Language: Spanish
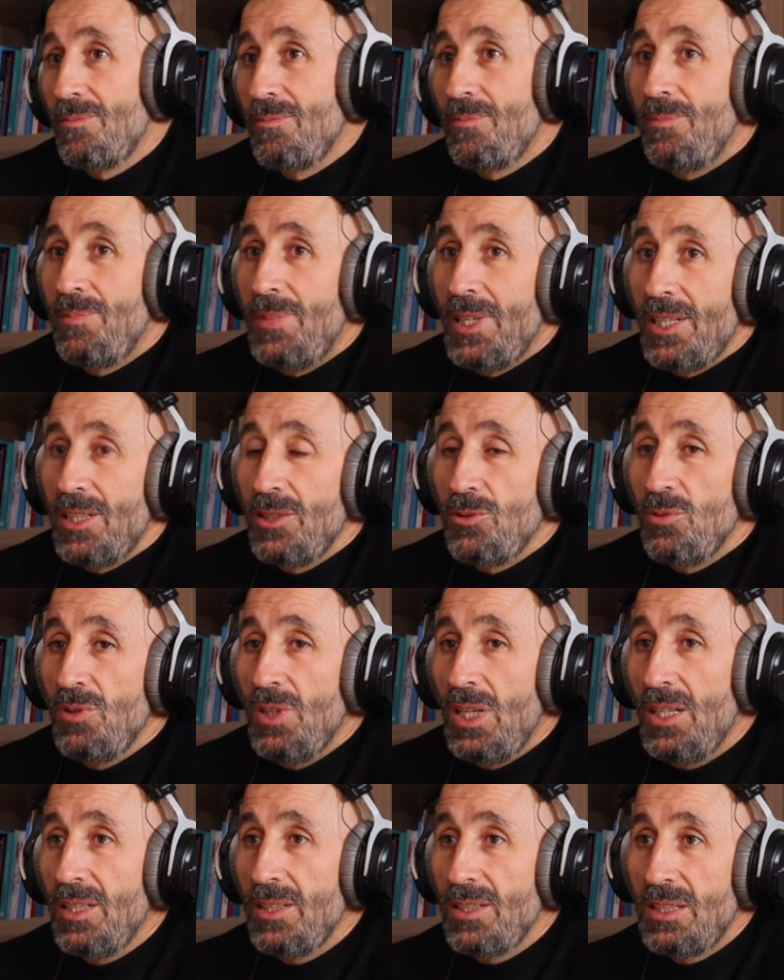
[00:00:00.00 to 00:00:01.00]
para
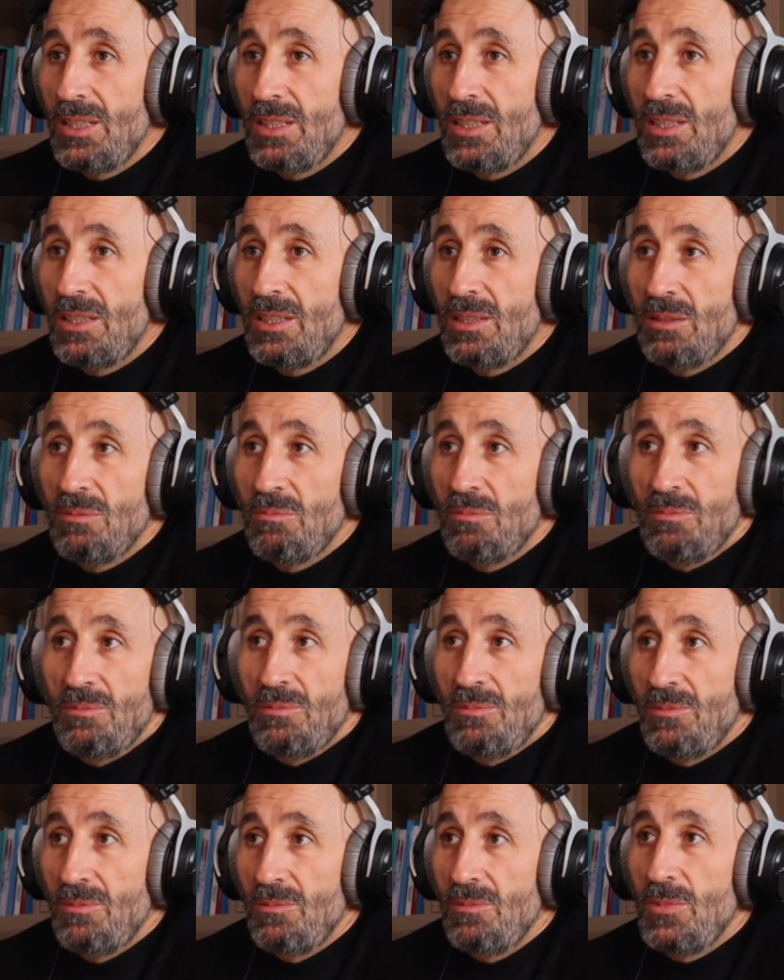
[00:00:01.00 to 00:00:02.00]
ayudar y
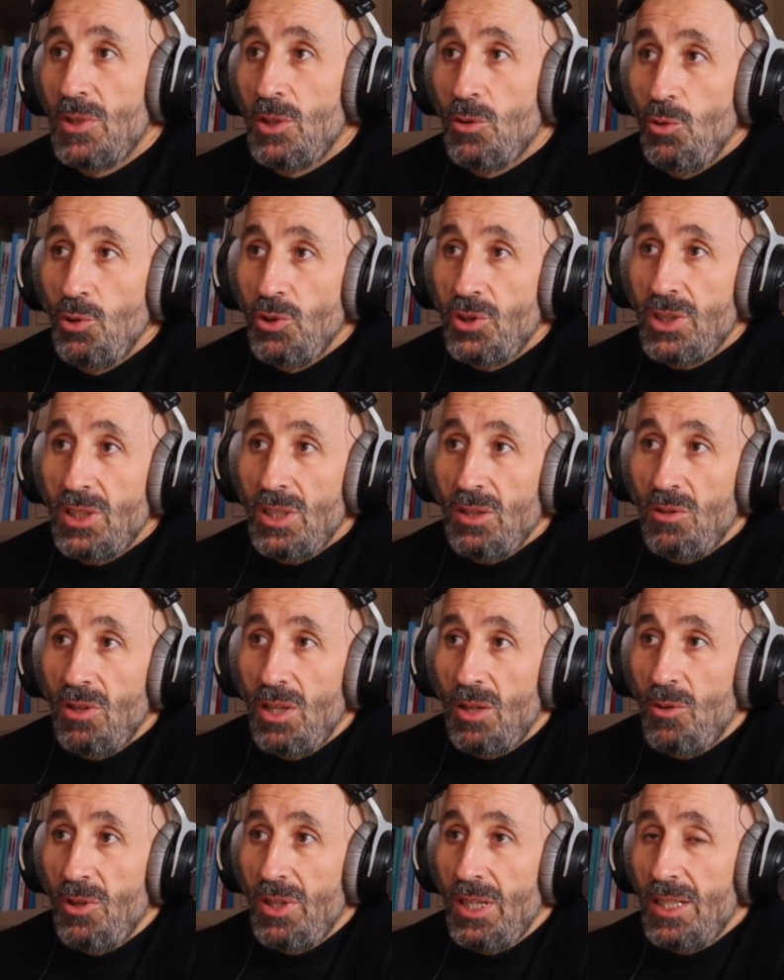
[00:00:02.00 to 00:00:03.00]
me gusta
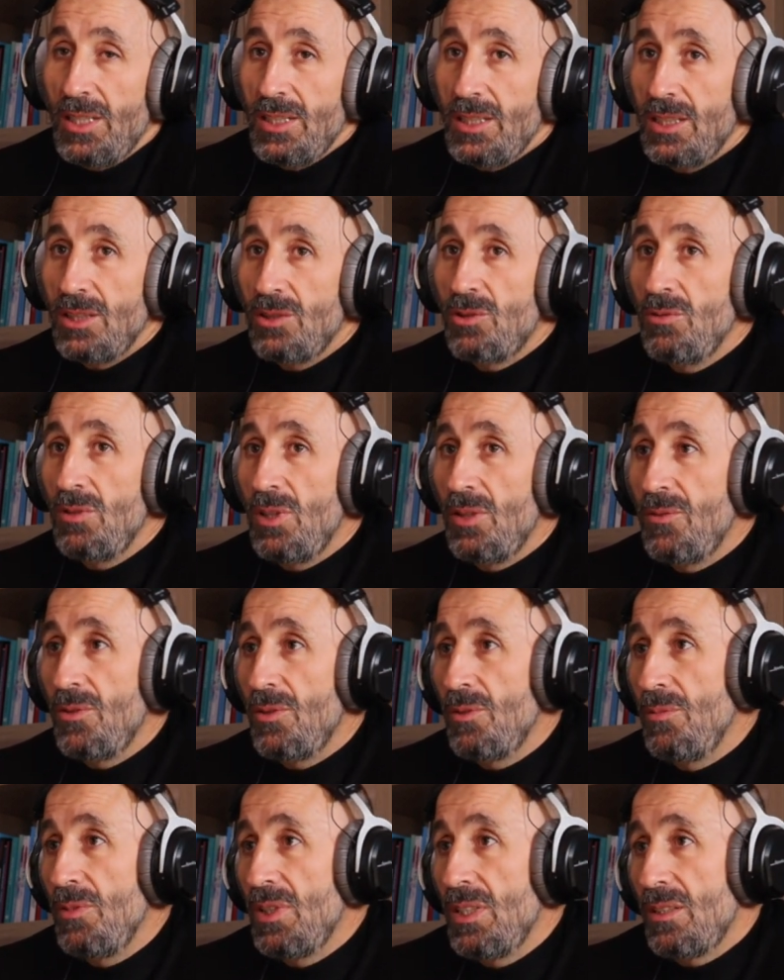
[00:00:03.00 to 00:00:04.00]
colaborar y es una
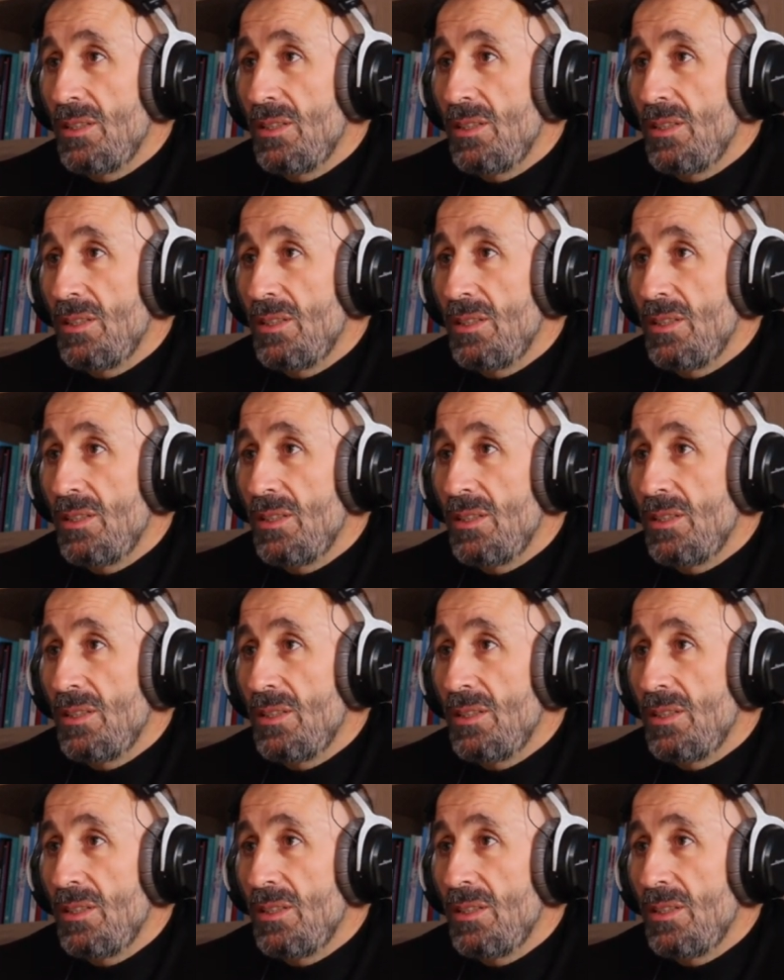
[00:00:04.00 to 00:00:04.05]
forma